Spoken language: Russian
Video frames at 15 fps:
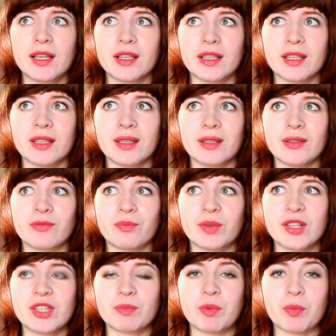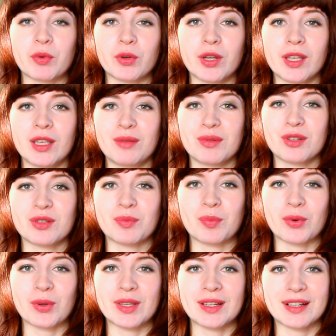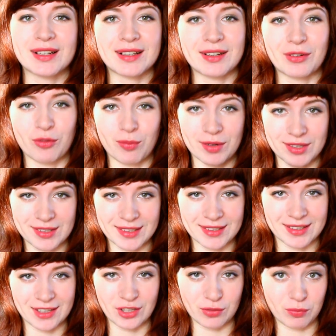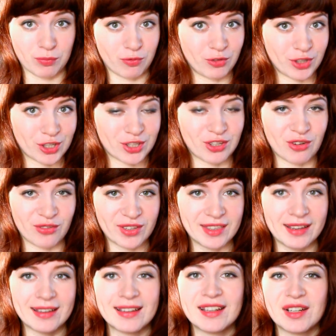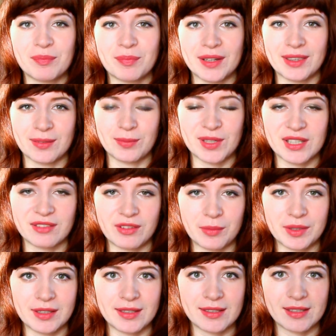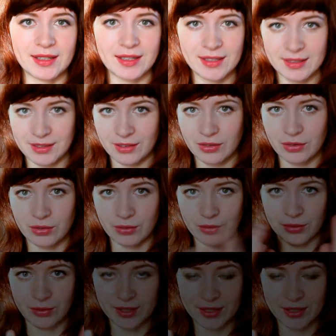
И, в принципе, про их имидж и про их образ, так скажем, внешнего вида. Поэтому, если вам это интересно, то